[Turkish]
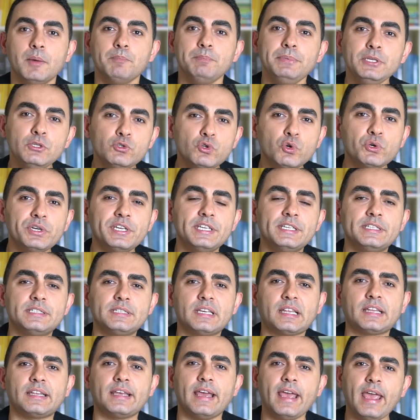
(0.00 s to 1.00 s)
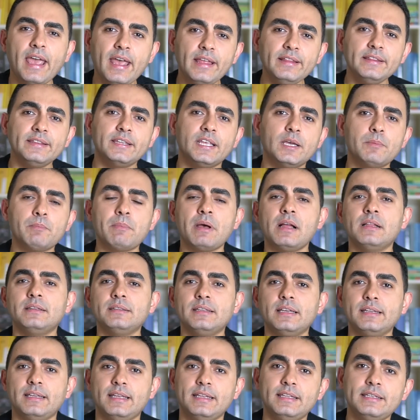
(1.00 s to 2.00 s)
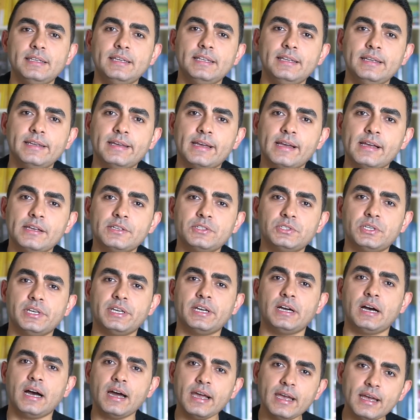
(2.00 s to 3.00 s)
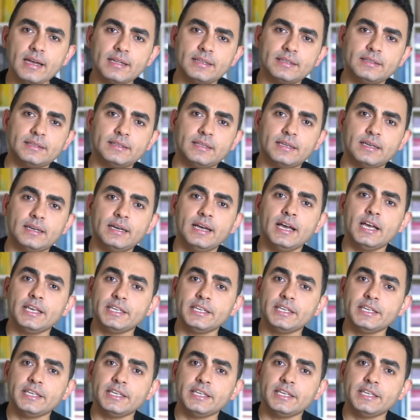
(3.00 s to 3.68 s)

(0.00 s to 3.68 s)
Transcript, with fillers: Birçok insanı en temelden etkileyen şey hayatta